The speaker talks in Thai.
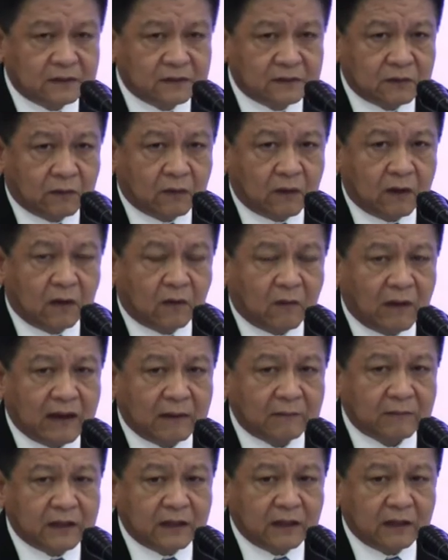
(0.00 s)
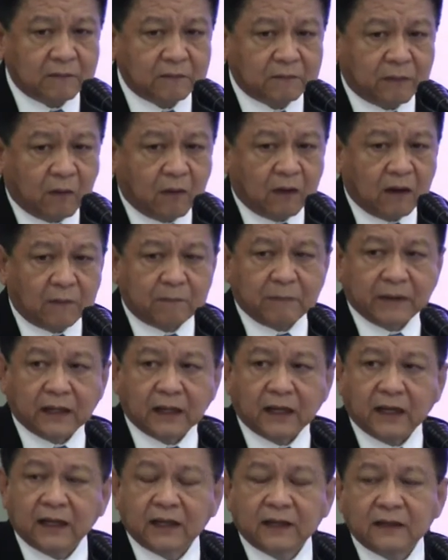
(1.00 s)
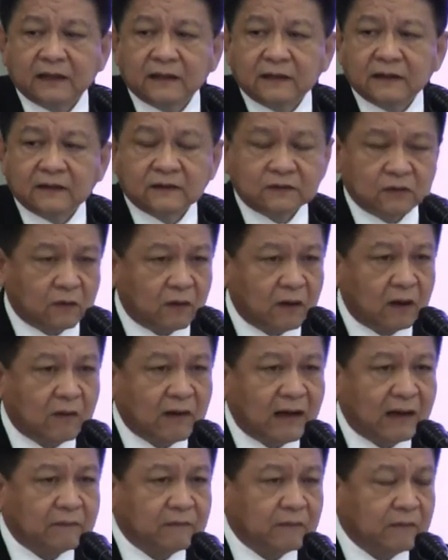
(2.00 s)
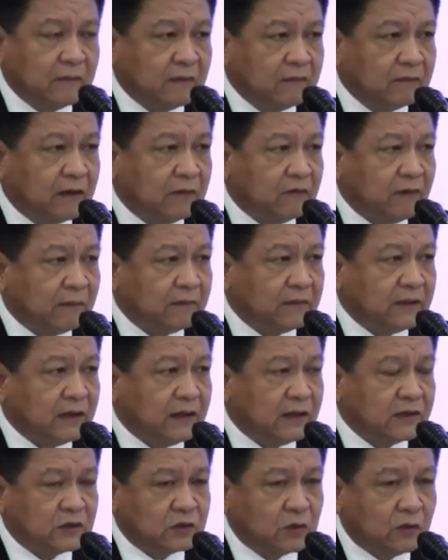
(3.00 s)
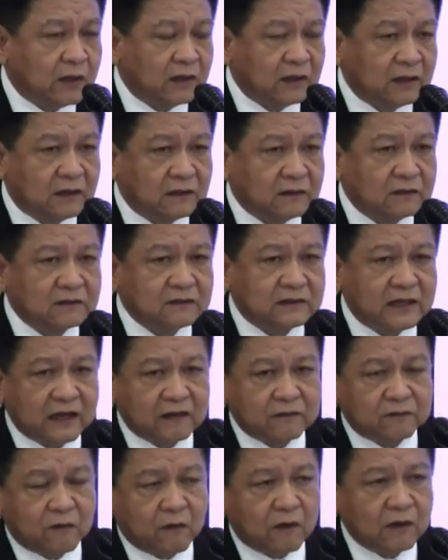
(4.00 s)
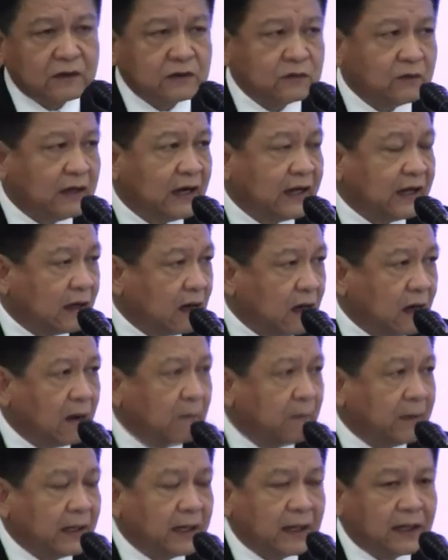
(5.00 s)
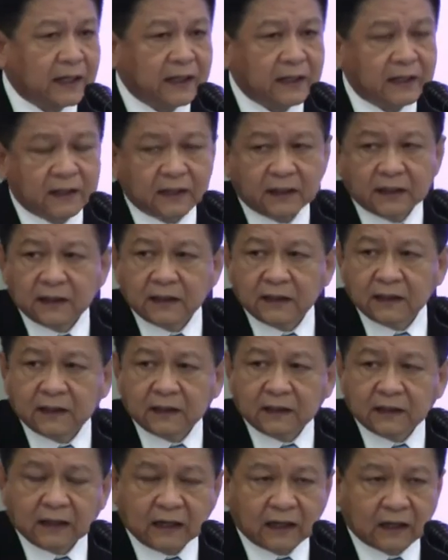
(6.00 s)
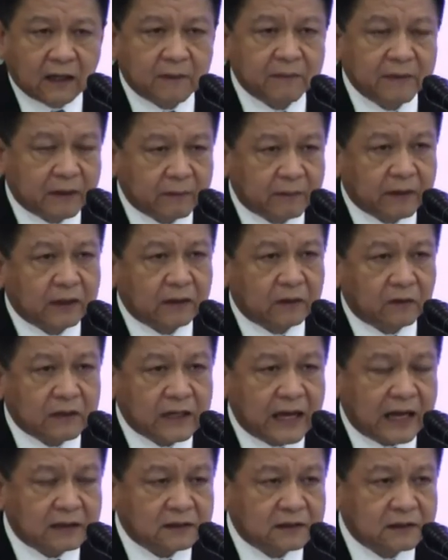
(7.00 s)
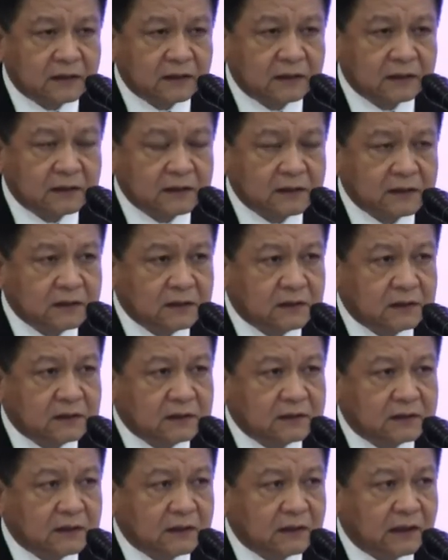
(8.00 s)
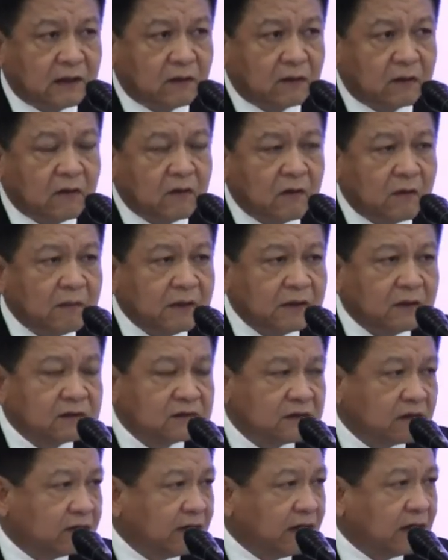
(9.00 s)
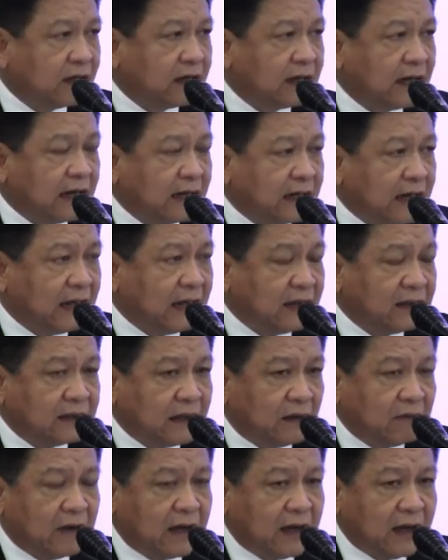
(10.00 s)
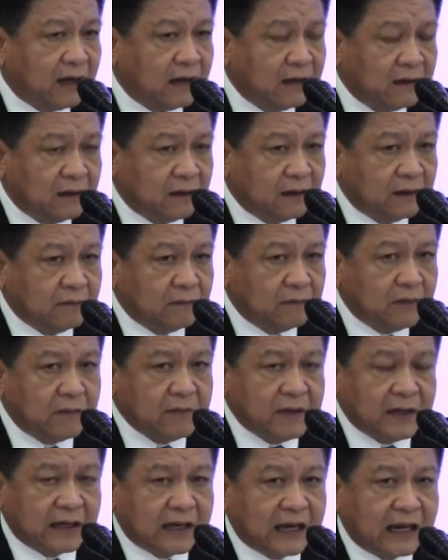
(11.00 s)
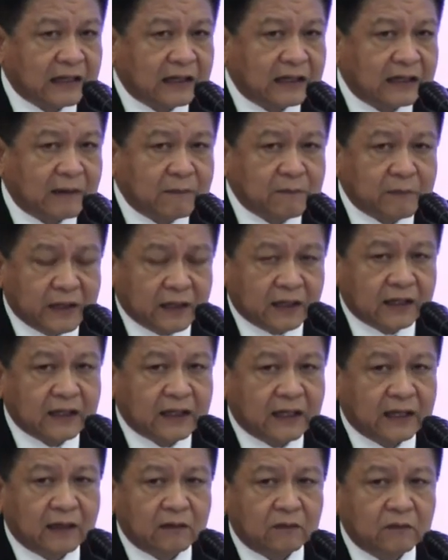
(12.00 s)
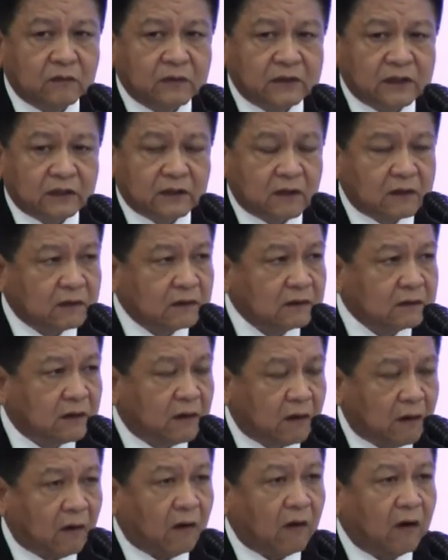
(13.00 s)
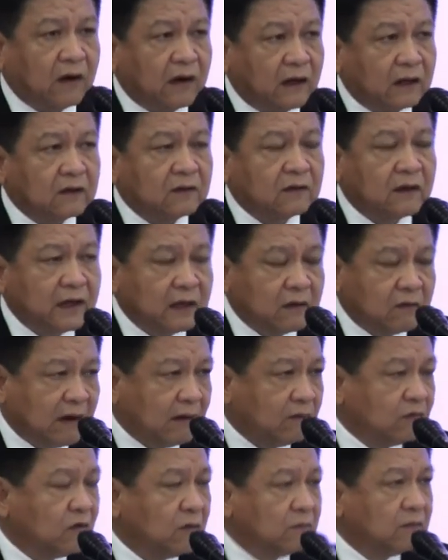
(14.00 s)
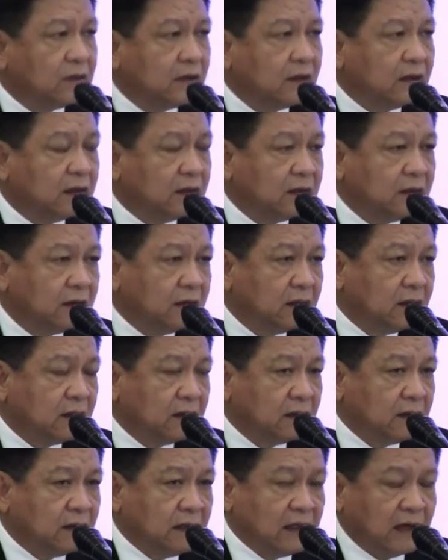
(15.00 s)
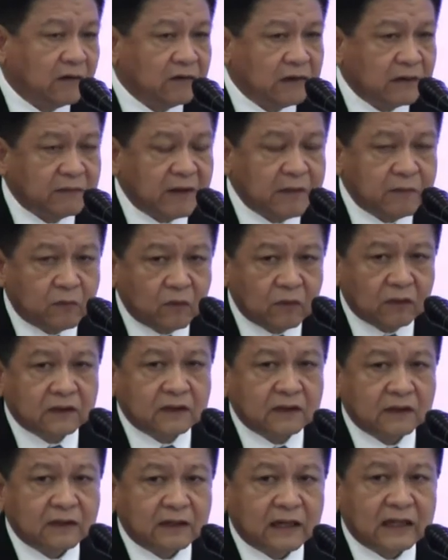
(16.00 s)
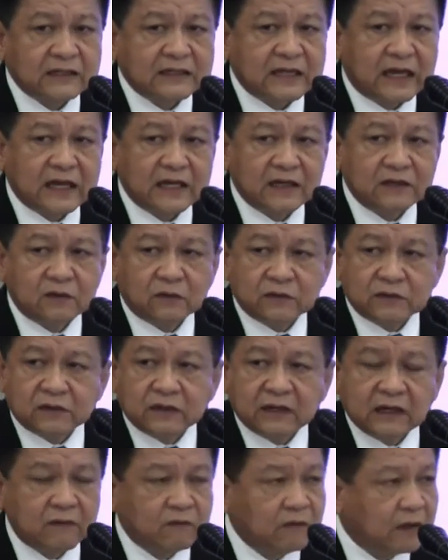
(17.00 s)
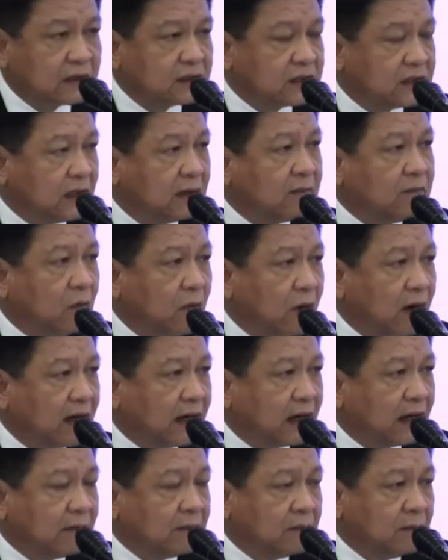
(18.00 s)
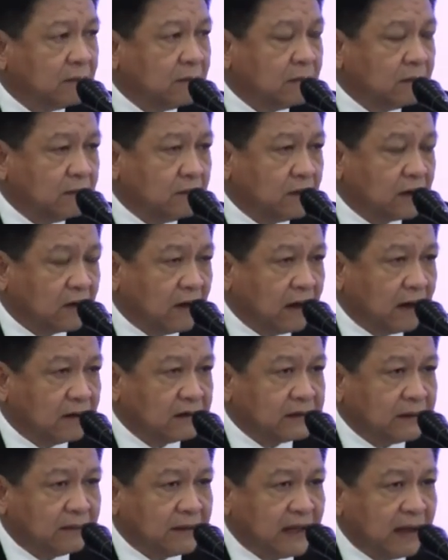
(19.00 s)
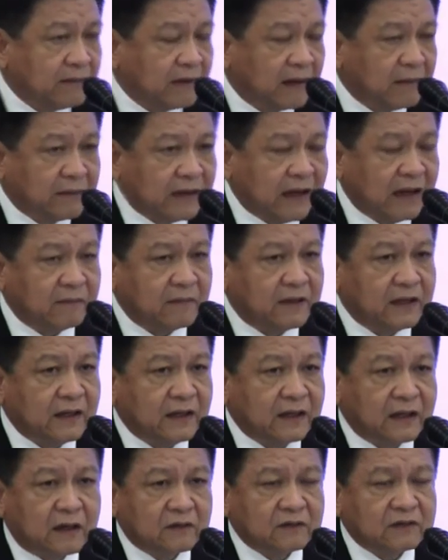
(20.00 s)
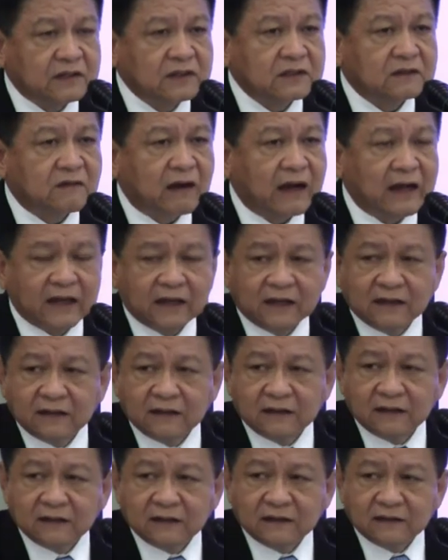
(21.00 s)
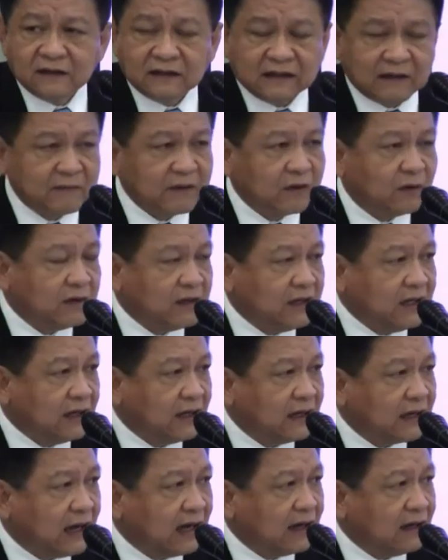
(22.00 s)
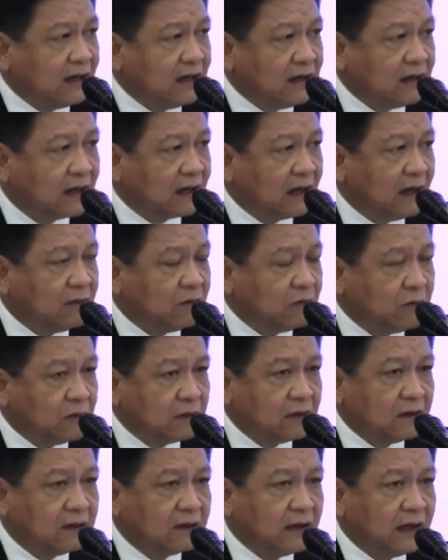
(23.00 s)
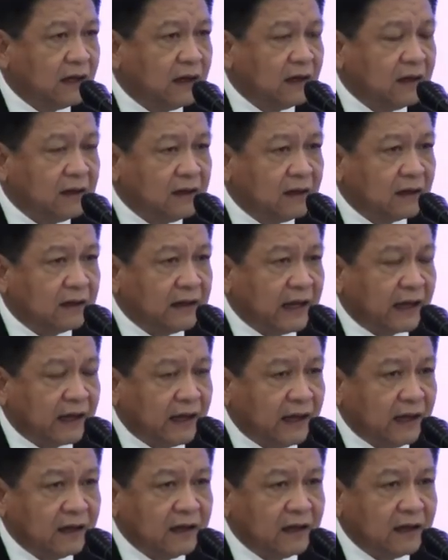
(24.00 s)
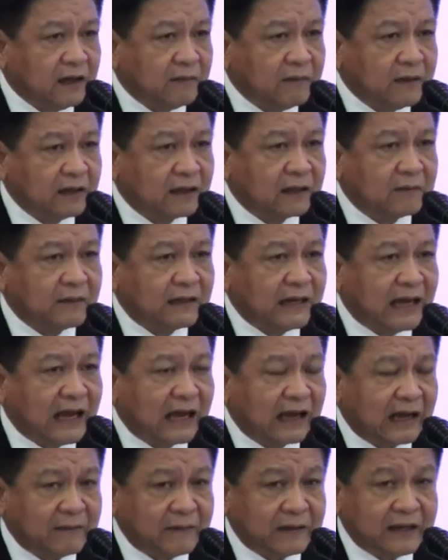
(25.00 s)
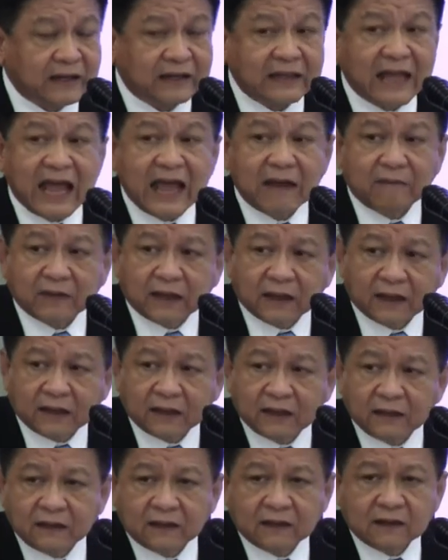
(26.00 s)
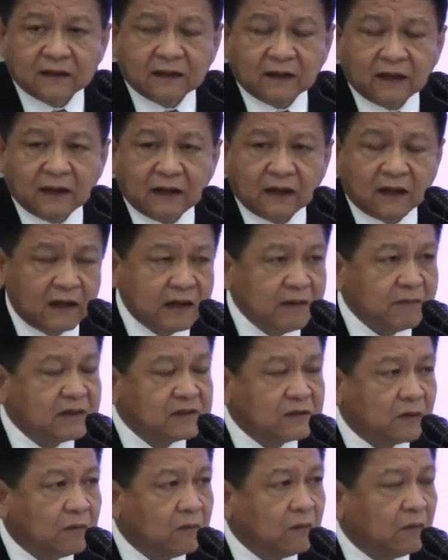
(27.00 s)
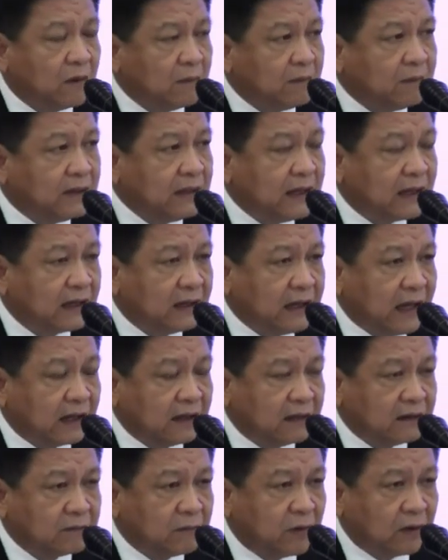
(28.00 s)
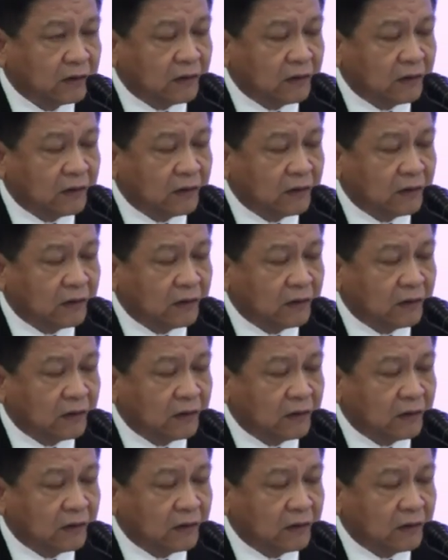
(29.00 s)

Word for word: ส่งข้อความที่โป๊เขาปิดเลยส่งข้อความเป็นเว็บที่ชวนเซ็กโฟนชวนอะไรเขาก็ปิดเลยนะก็เป็นตัวอย่างซึ่งเราก็คงไม่ต้องสตริกขนาดนแต่ว่าเมื่อมีการกระทำผิดเนี่ยเราควรจะต้องขอแล้วต้องให้ความร่วมมือนี่เรายังไม่พูดถึงการใช้โซเชียลเน็ตเวิร์กเชิงบวกนะครับเมื่อก่อนเราจำได้ไหมครับเกมCounter Strikeที่ทำให้คนยิงกันเลือกอาวุธเห็นเลือดเด็กเห็นเลือดนี่เป็นเรื่องธรรมดากันเป็นได้แต้มเนี่ย แล้วก็อันนี้ก็ส่งผลไปยังเด็กพอ